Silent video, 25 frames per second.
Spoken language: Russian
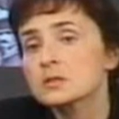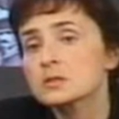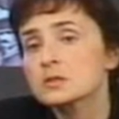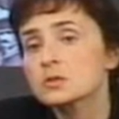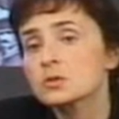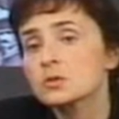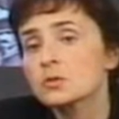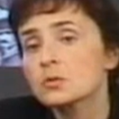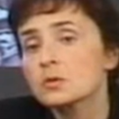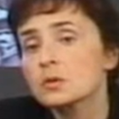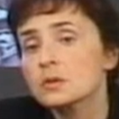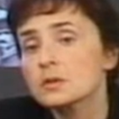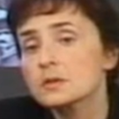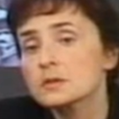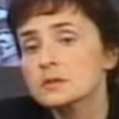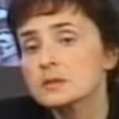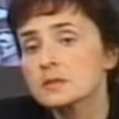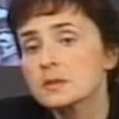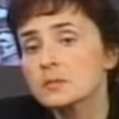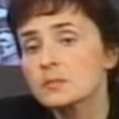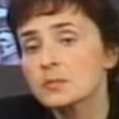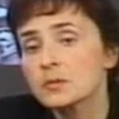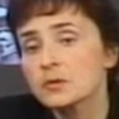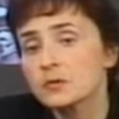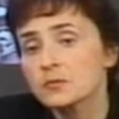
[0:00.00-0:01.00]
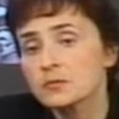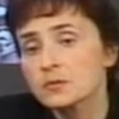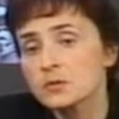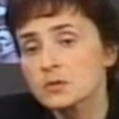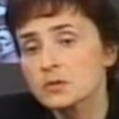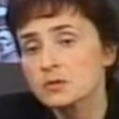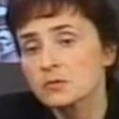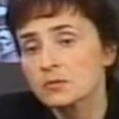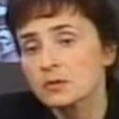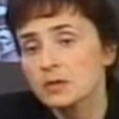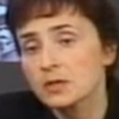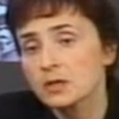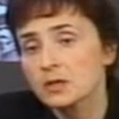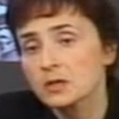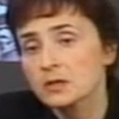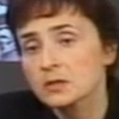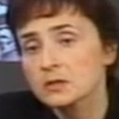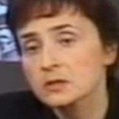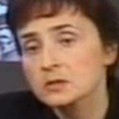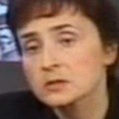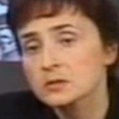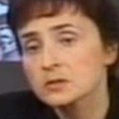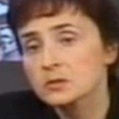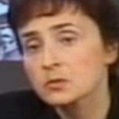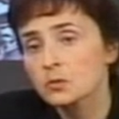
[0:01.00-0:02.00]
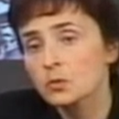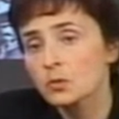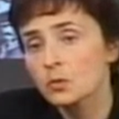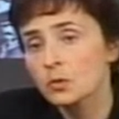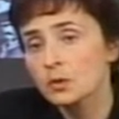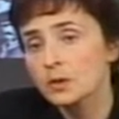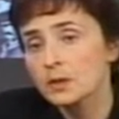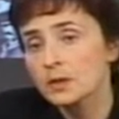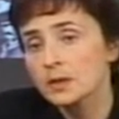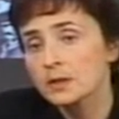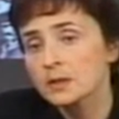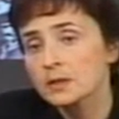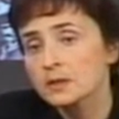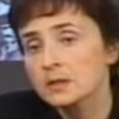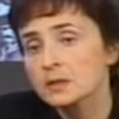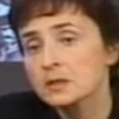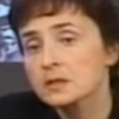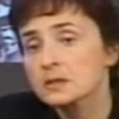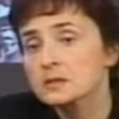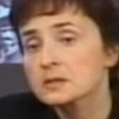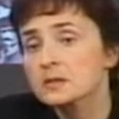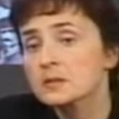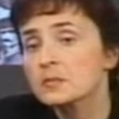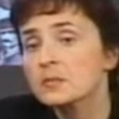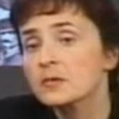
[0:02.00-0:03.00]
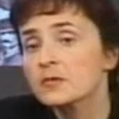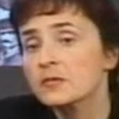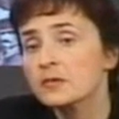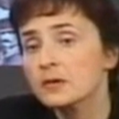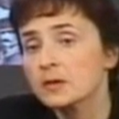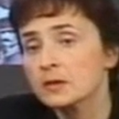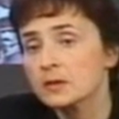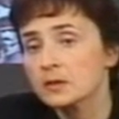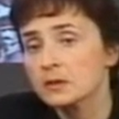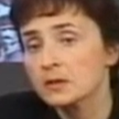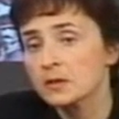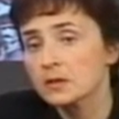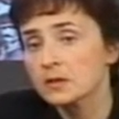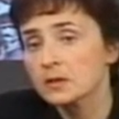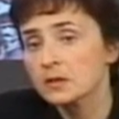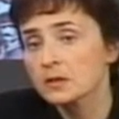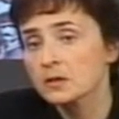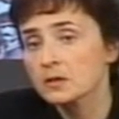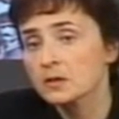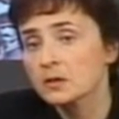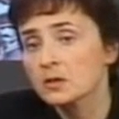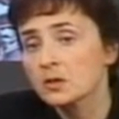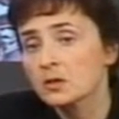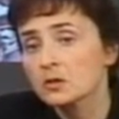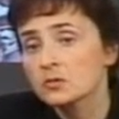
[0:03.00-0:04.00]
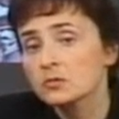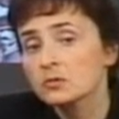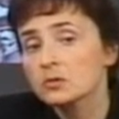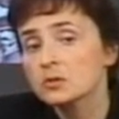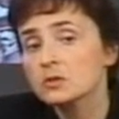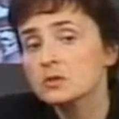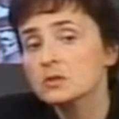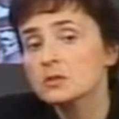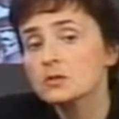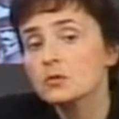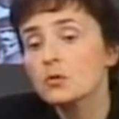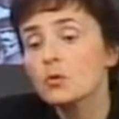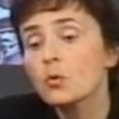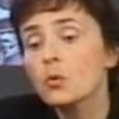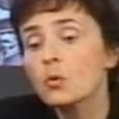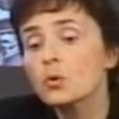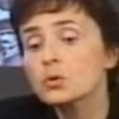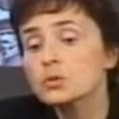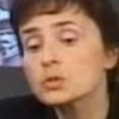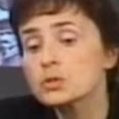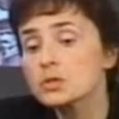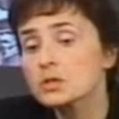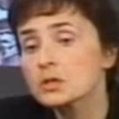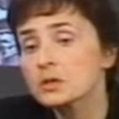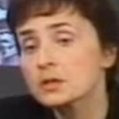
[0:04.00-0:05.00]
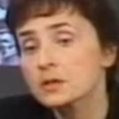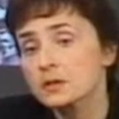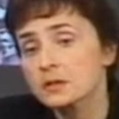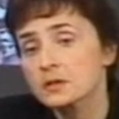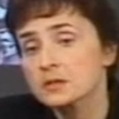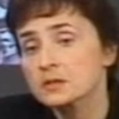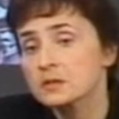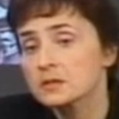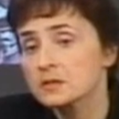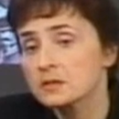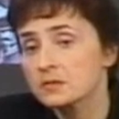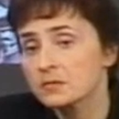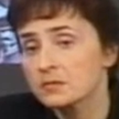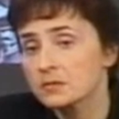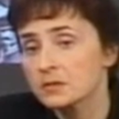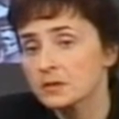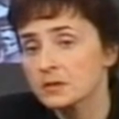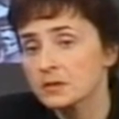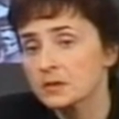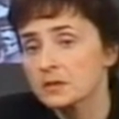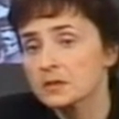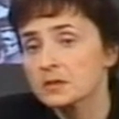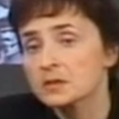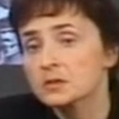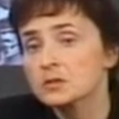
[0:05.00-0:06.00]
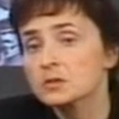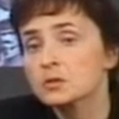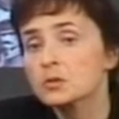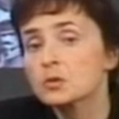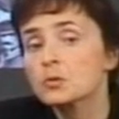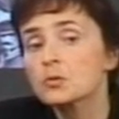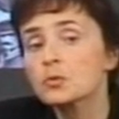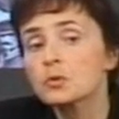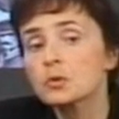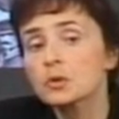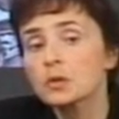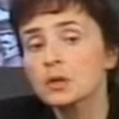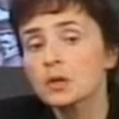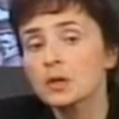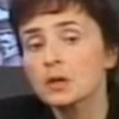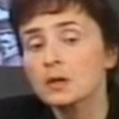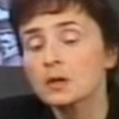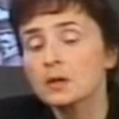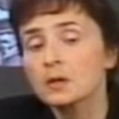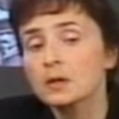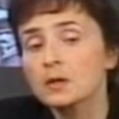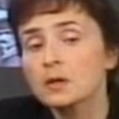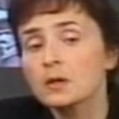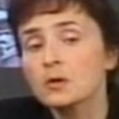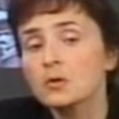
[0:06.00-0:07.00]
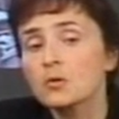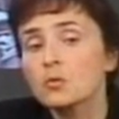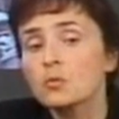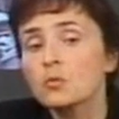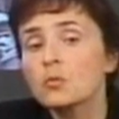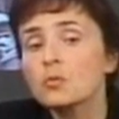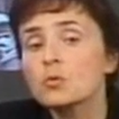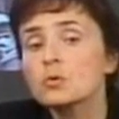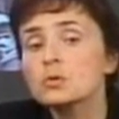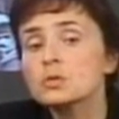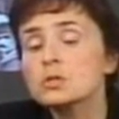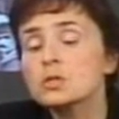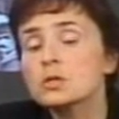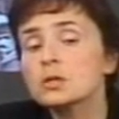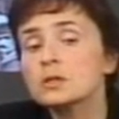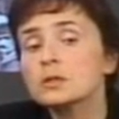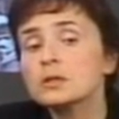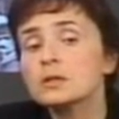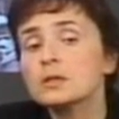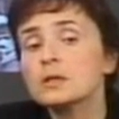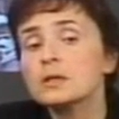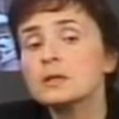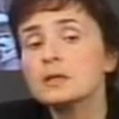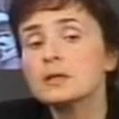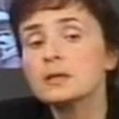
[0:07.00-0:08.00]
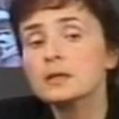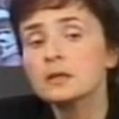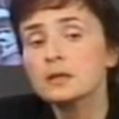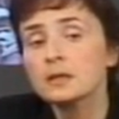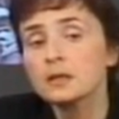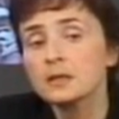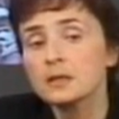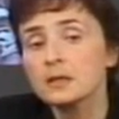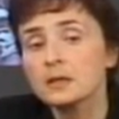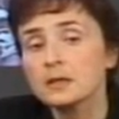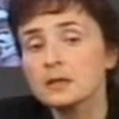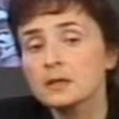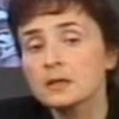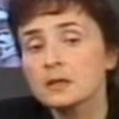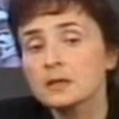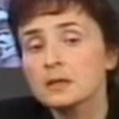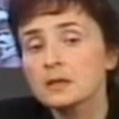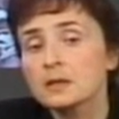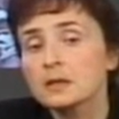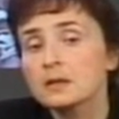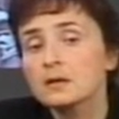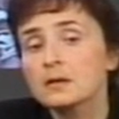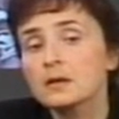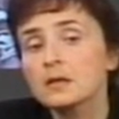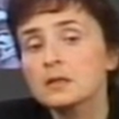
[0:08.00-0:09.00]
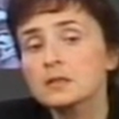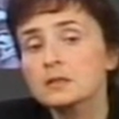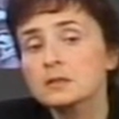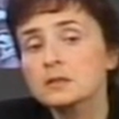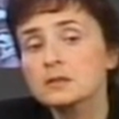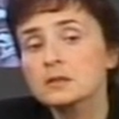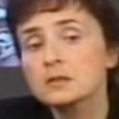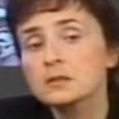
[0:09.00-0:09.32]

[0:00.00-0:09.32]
столь забывчивый, сколь незабвенный. Вот эти очень красивые строки очень далеки от